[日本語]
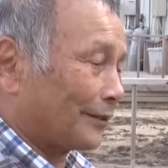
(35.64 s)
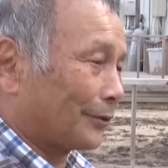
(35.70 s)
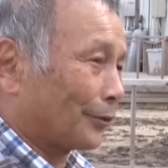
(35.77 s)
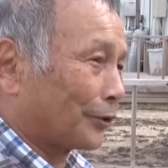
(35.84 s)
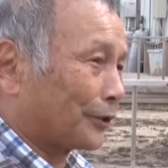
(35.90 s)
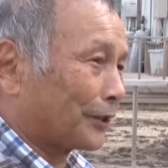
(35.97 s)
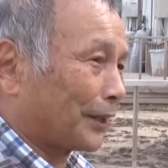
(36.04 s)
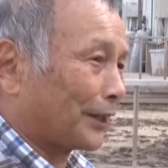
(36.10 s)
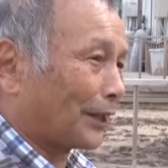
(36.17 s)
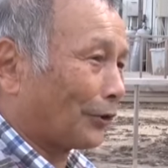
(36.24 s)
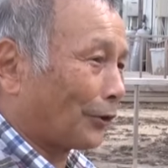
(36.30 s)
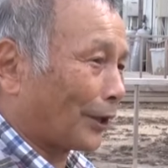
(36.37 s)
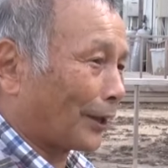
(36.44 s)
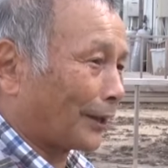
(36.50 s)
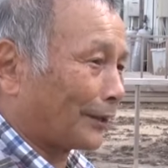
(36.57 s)
どうしていい
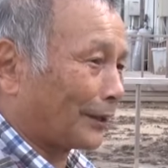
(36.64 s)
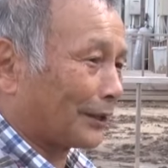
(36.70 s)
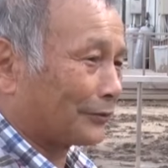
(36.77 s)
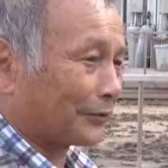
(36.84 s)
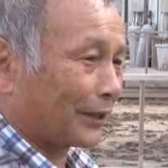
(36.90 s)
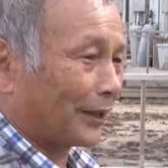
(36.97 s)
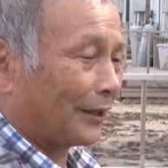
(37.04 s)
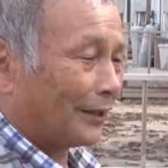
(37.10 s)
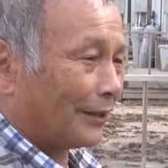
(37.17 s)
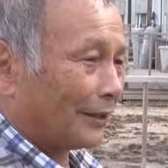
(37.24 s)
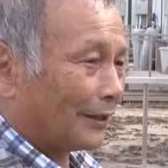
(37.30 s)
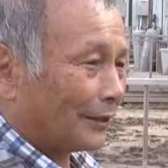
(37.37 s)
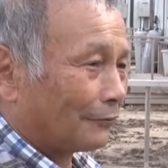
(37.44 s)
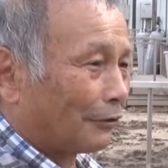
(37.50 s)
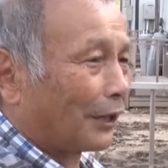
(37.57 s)
か分かんなくて
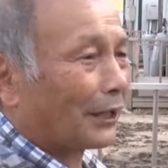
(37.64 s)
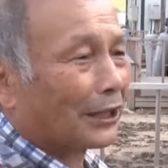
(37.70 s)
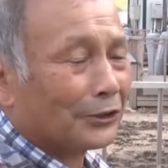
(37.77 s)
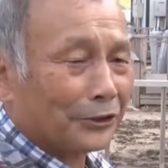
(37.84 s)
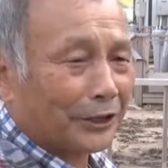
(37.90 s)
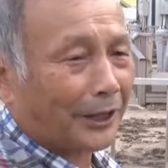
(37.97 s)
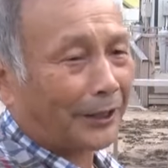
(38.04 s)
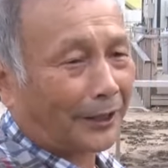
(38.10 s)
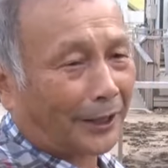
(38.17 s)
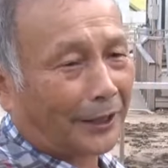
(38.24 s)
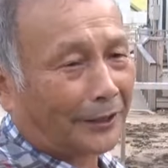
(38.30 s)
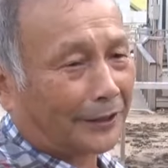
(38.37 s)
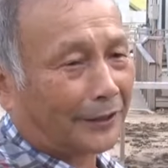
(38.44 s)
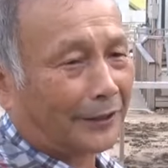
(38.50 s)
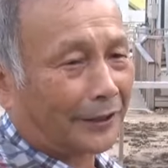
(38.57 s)
笑うしかな
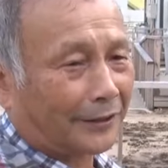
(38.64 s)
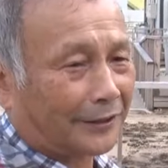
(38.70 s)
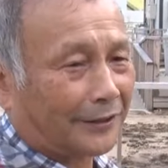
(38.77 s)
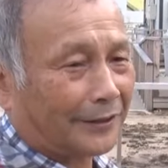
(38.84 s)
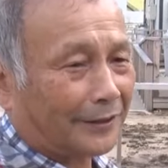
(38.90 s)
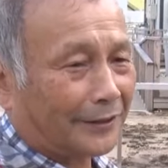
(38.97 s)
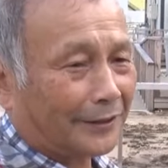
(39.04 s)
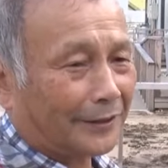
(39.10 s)
かったです